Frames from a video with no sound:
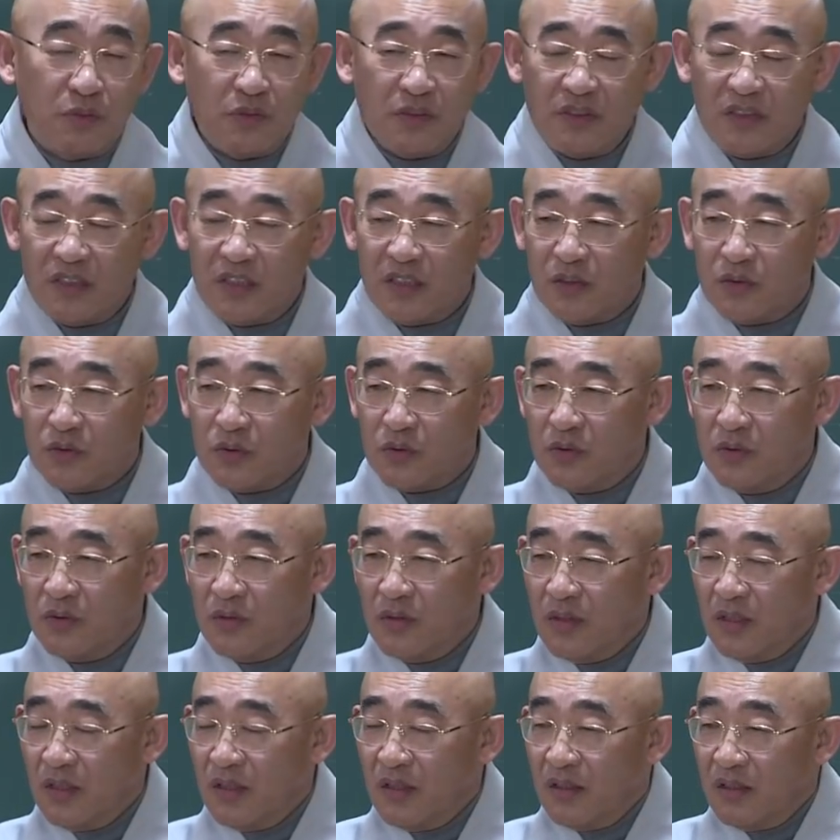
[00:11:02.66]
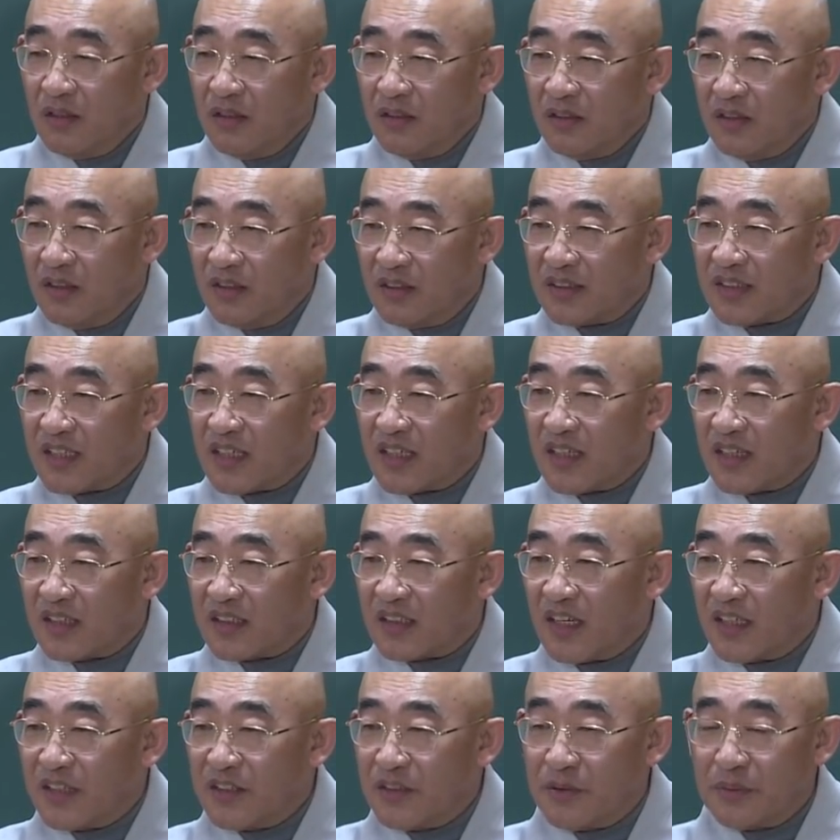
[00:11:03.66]
뭐 이래도 여자가
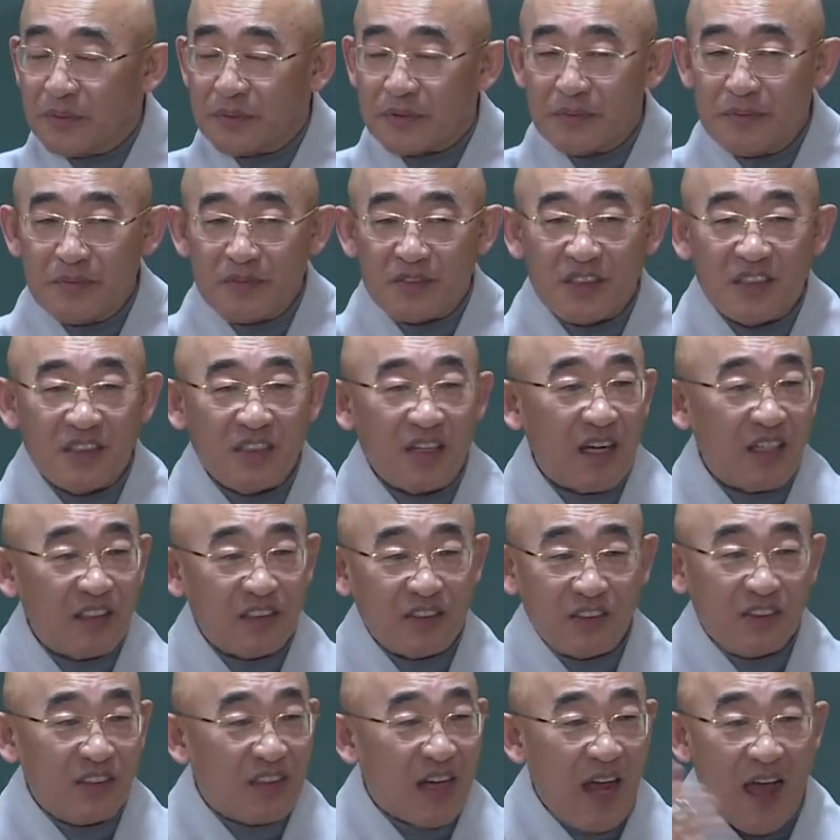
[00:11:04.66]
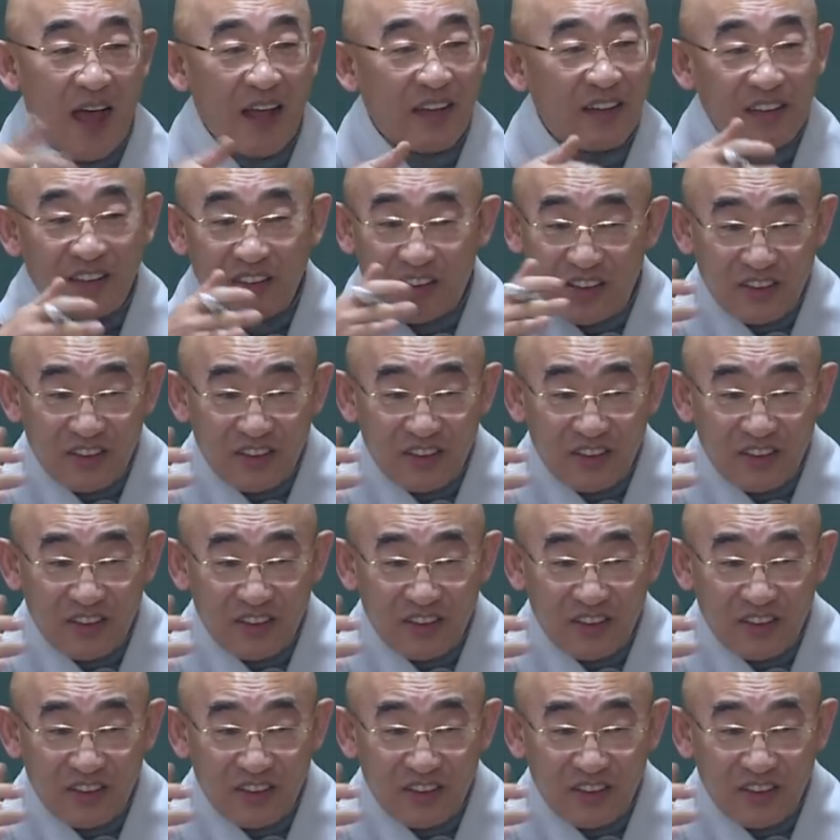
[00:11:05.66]
탈이 없으면 그 가정은 안